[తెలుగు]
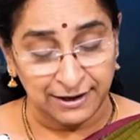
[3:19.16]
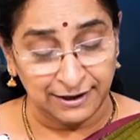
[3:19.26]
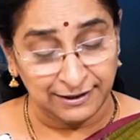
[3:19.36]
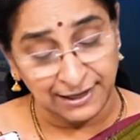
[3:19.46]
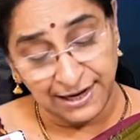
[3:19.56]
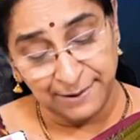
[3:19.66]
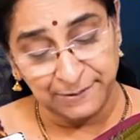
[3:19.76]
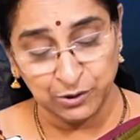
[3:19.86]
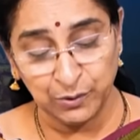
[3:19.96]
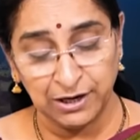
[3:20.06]

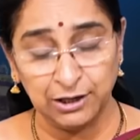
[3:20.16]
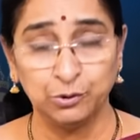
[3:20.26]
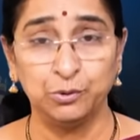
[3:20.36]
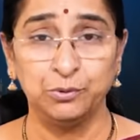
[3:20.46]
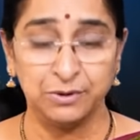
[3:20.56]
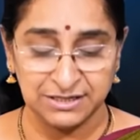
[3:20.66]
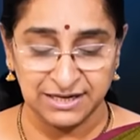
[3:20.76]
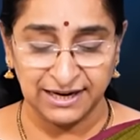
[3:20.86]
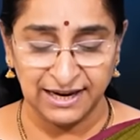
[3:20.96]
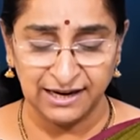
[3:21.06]
రథనేమి ధ్వనులతోనూ గజ
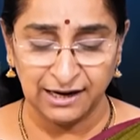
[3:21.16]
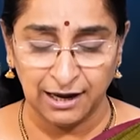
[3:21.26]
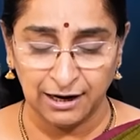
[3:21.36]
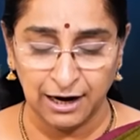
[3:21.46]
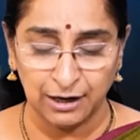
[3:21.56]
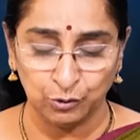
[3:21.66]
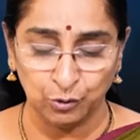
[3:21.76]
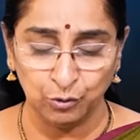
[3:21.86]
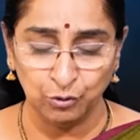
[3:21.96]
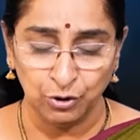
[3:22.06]

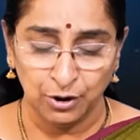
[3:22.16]
గీంకారాలతోనూ